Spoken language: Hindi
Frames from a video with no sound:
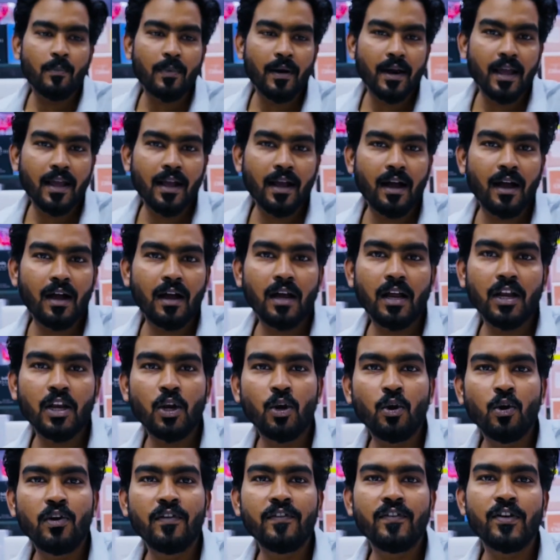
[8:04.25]
बढ़ेगा
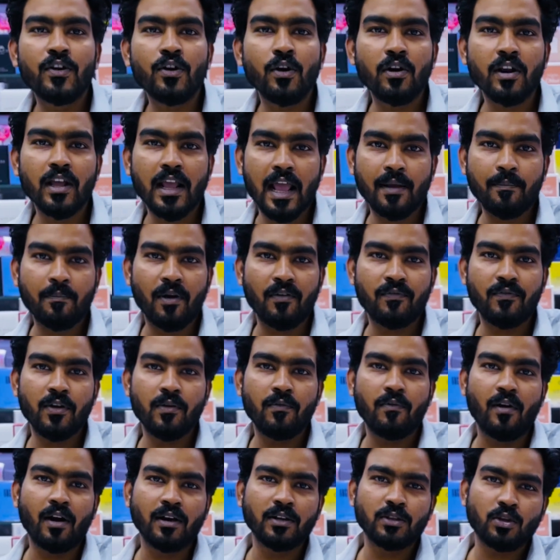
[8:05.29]
लुई विटोन का एक परफ्यूम
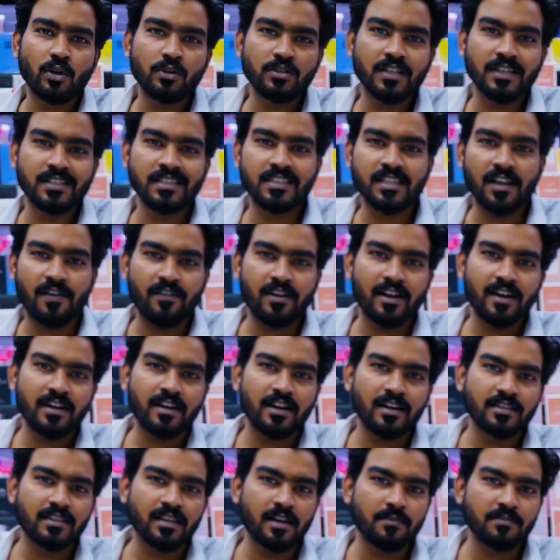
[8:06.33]
वन थाउजेंड सेवन
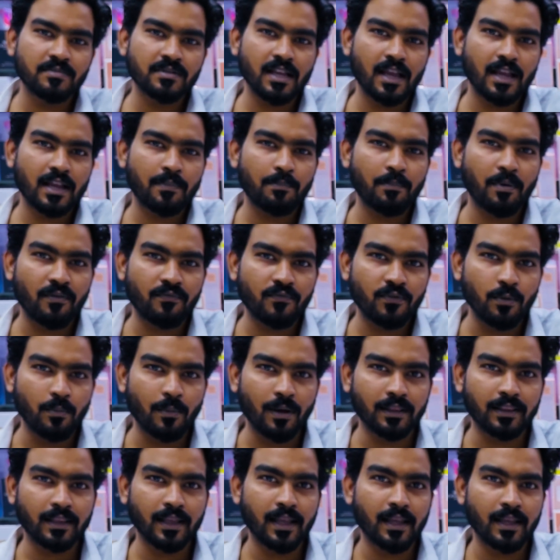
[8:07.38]
हंड्रेड का एक परफ्यूम
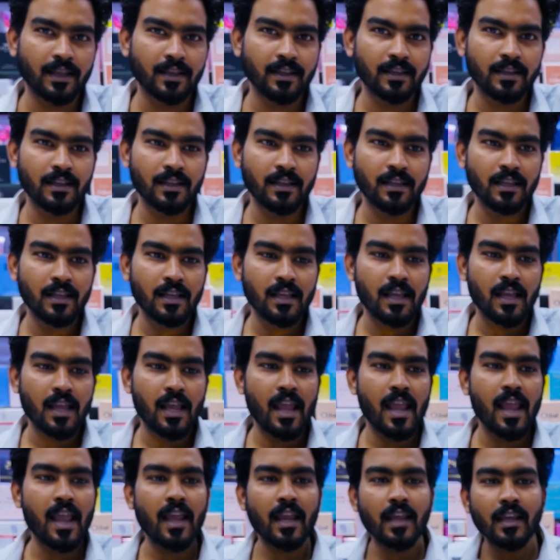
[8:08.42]
आता है ओके okay.
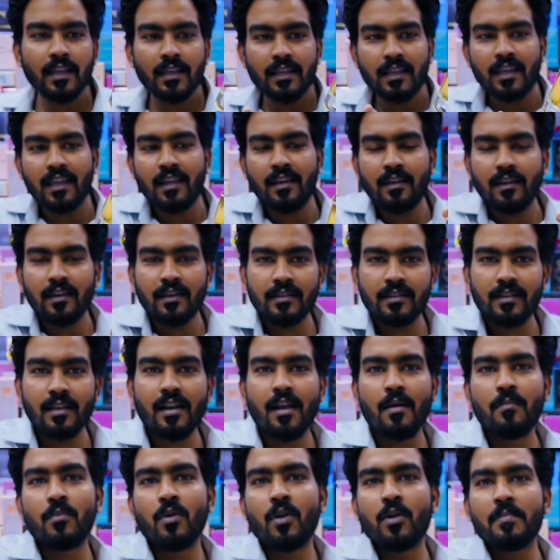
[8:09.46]
ये इधर
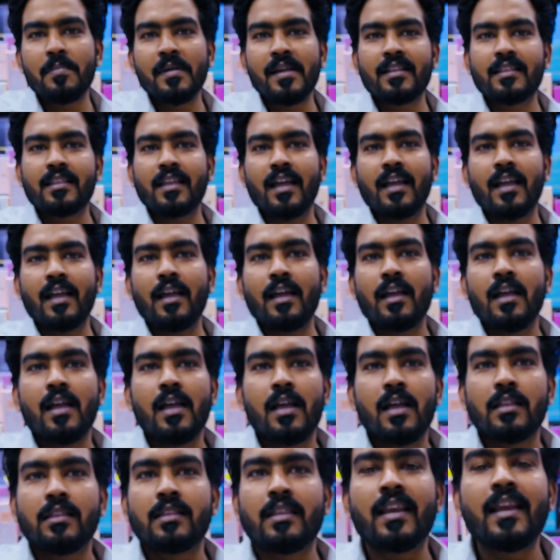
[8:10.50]
हम लोग बिकता है
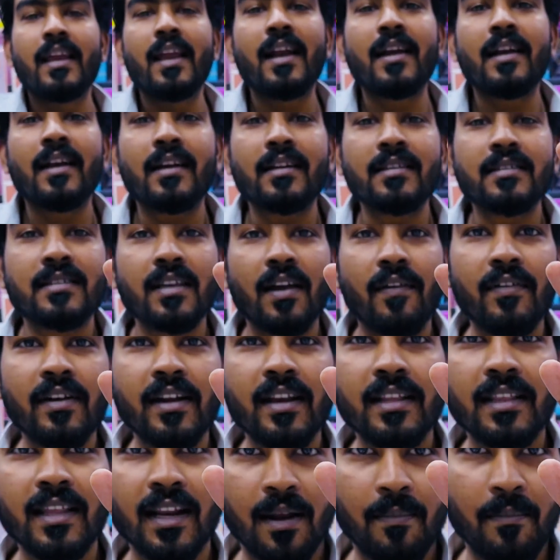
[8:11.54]
थ्री हंड्रेड
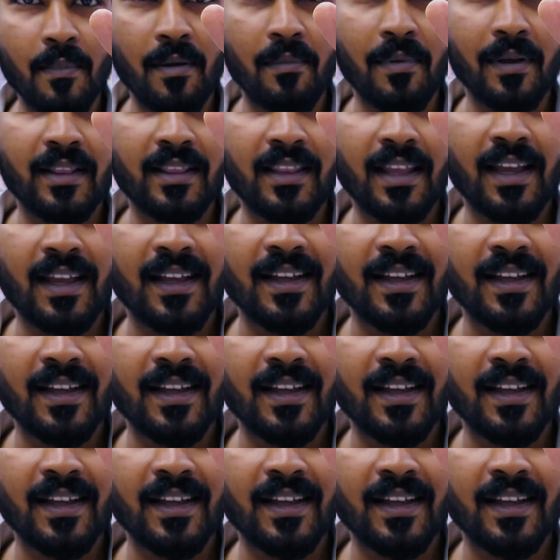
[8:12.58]
सेवेंटी दरम में बिकता है